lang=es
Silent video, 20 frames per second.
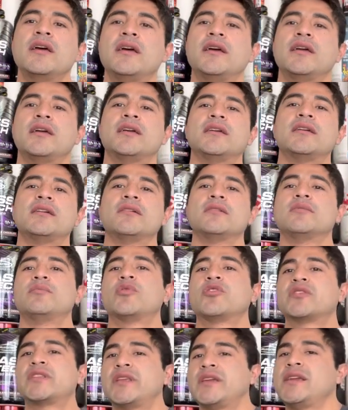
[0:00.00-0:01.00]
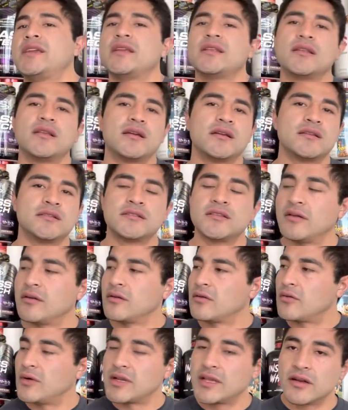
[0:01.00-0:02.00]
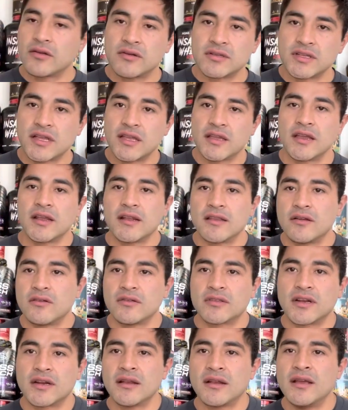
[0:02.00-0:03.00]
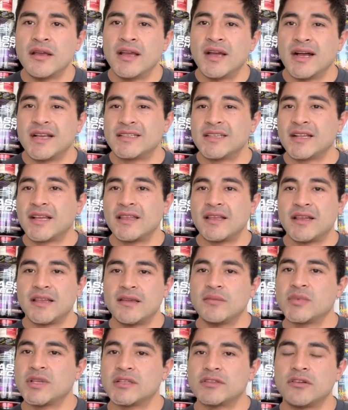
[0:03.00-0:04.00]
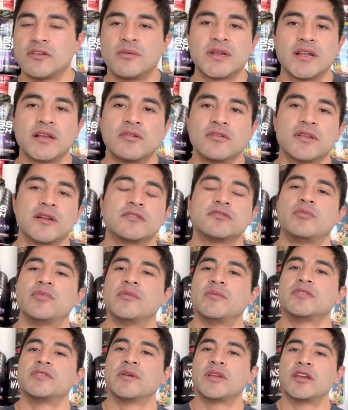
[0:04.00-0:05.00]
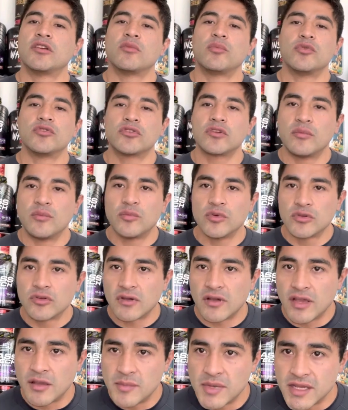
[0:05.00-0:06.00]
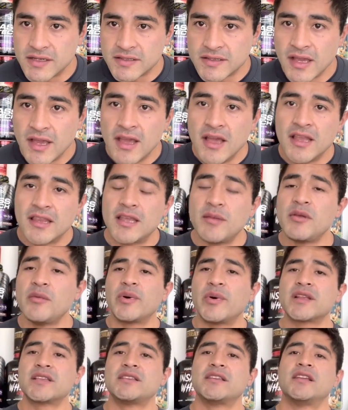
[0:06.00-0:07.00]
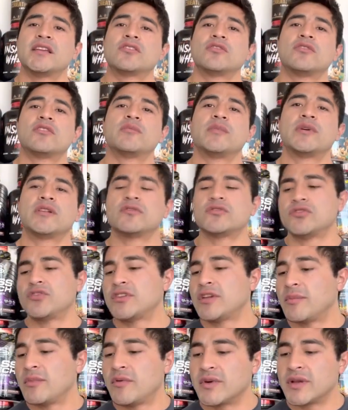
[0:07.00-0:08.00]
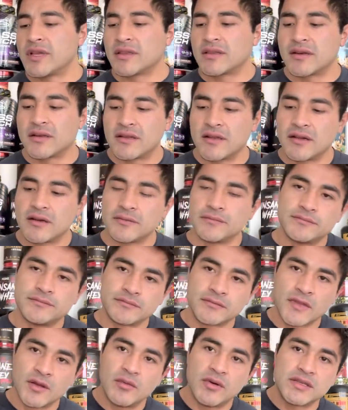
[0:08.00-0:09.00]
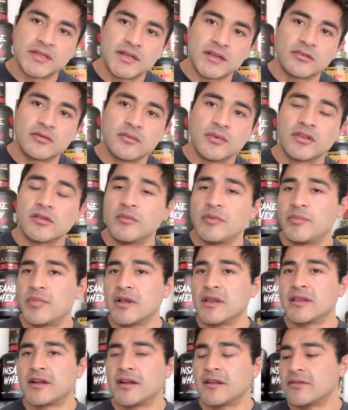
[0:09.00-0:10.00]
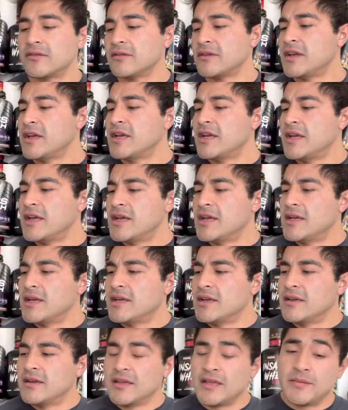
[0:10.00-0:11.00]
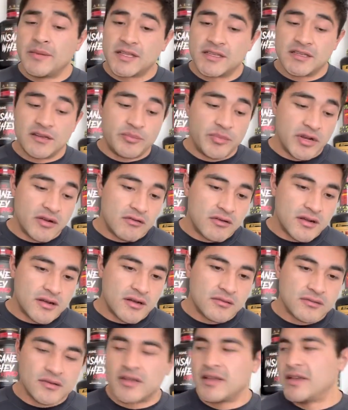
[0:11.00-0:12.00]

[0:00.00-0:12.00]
eh, proteínas, cualquier cosa que quieran encontrar acerca del gimnasio lo van a encontrar en suplementsmexico.com.mx. De mi parte sería todo, hermanos. Yo ya me voy a entrenar. Me voy a seguir tomando mi primer entreno iba a decir pre-workout,